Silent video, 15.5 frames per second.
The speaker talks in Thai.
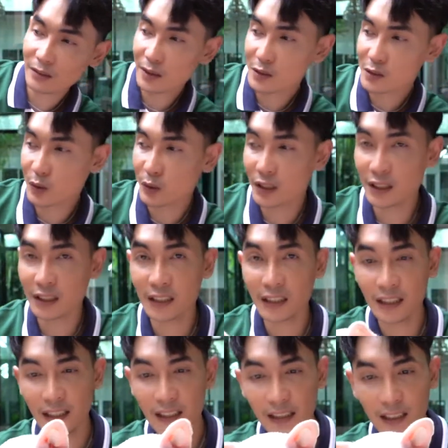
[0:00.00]
กำลังซนเลย
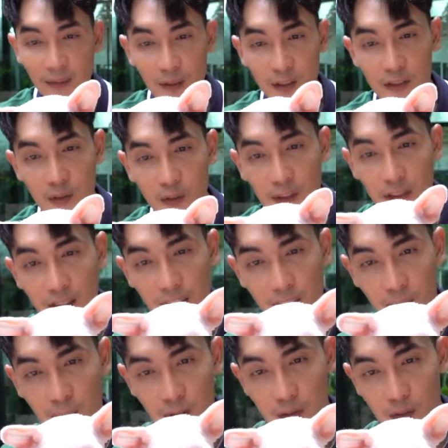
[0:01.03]
กำลังซนเลย
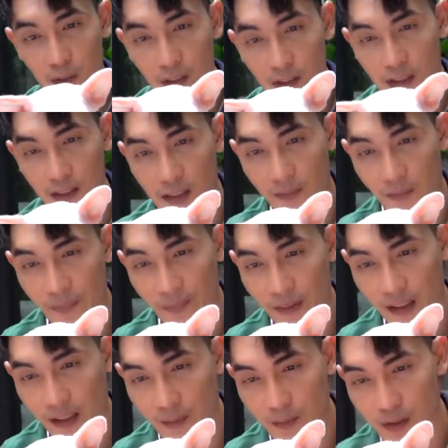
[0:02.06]
กำลังซนเลย
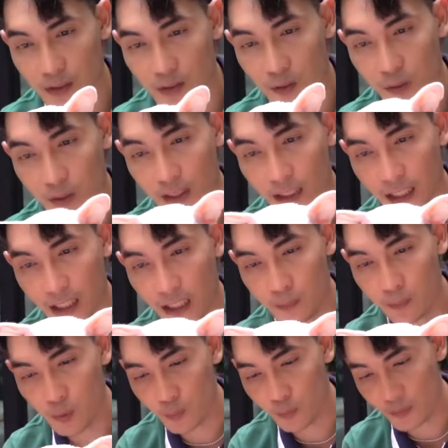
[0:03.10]
กำลังซนนะครับ
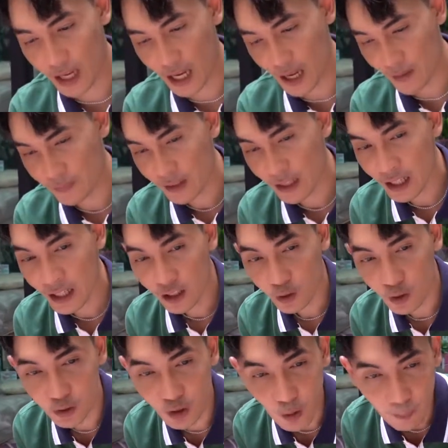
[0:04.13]
ผมอ่ะค
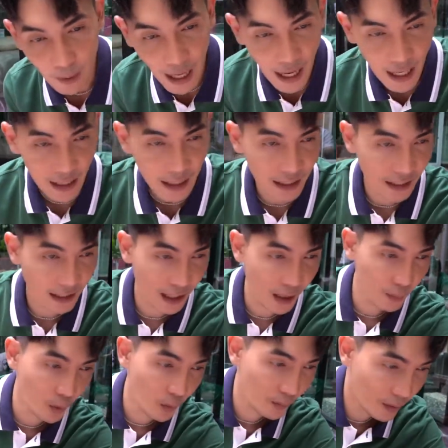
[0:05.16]
นต่อไปนะครับ
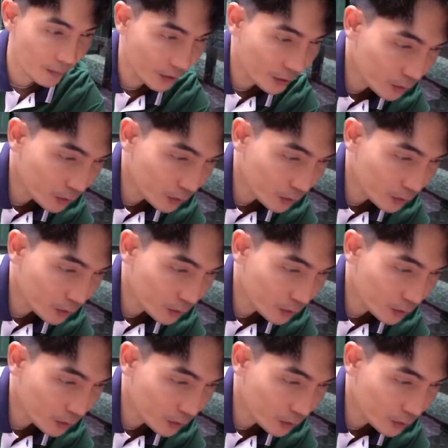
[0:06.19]
ผมเรามา